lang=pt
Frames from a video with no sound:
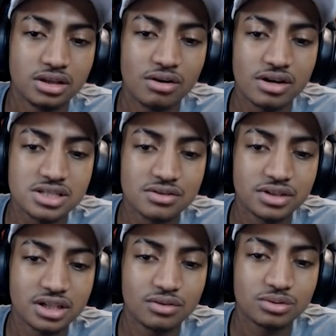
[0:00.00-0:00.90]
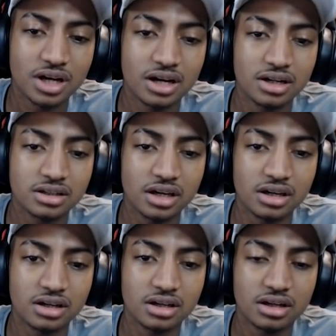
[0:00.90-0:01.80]
Nossa, eu vou ter que voltar.
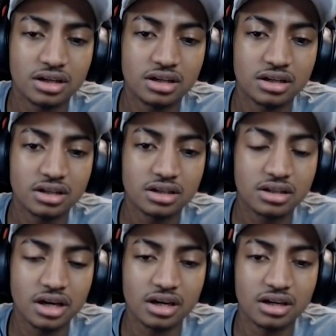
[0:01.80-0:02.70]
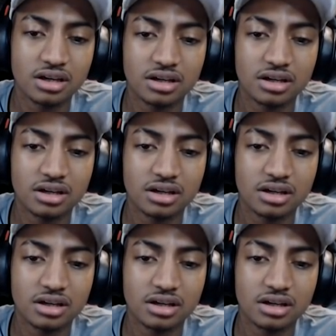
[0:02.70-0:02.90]
Que? Que?